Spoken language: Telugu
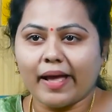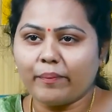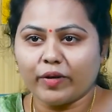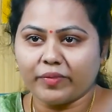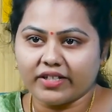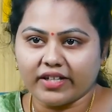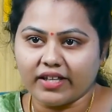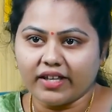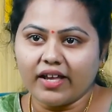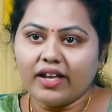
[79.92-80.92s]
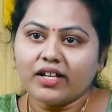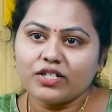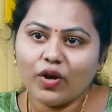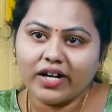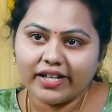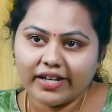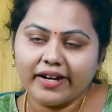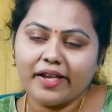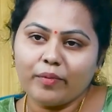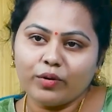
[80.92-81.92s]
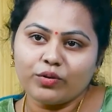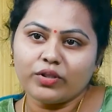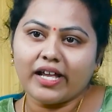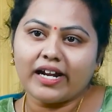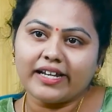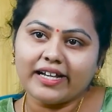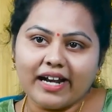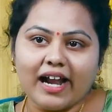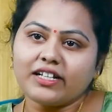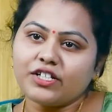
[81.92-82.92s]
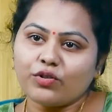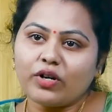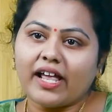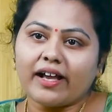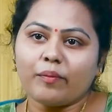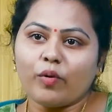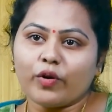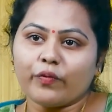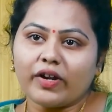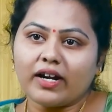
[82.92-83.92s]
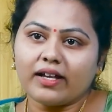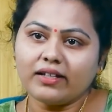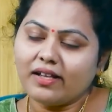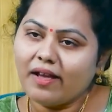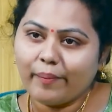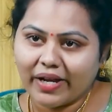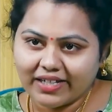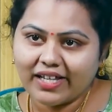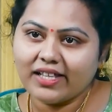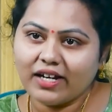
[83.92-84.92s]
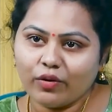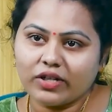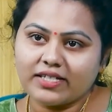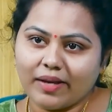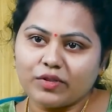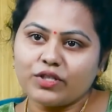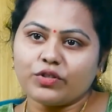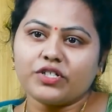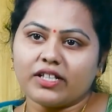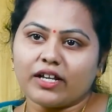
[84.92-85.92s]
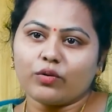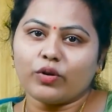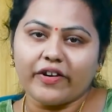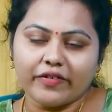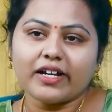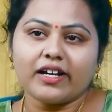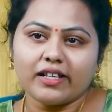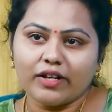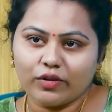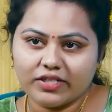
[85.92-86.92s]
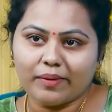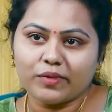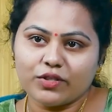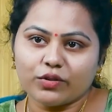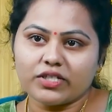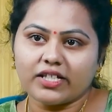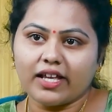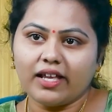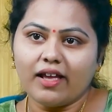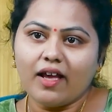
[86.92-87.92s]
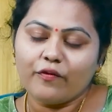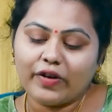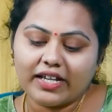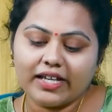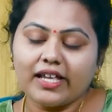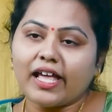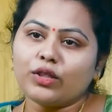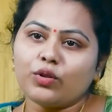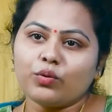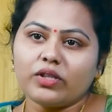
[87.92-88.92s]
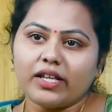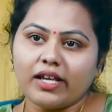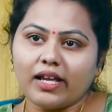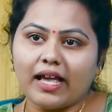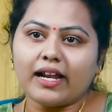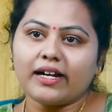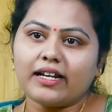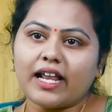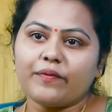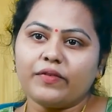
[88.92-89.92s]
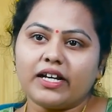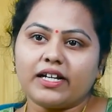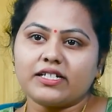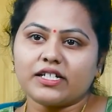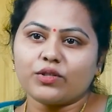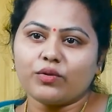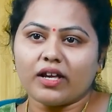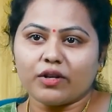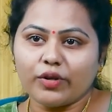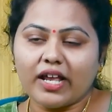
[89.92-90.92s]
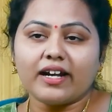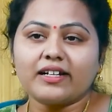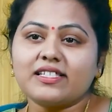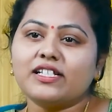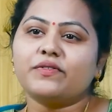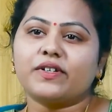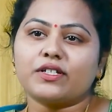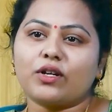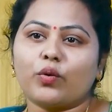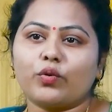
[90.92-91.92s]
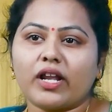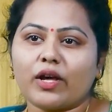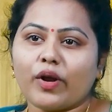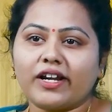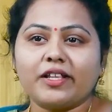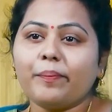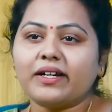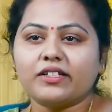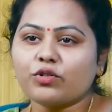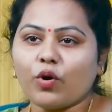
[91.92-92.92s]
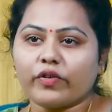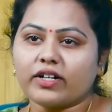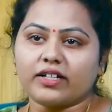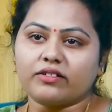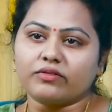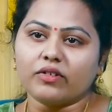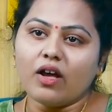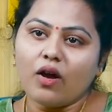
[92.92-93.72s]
యాపిల్ మీదకి సో అంటే ఇక్కడ ఏమవుతుంది అంటే గ్రాటిట్యూడ్ లేకపోవడం వల్ల మనకి ఏదైనా ఒక సమస్య వచ్చింది అనుకోండి ఎవరికైనా ఏదైనా ఒక సమస్య వస్తే వాళ్ళకి ఎంత ఉంది ఎలాంటి లైఫ్ని లీడ్ చేస్తున్నారు ఎలాంటి సిచ్యువేషన్లో ఉన్నారు అనేది పట్టించుకోవట్లేదు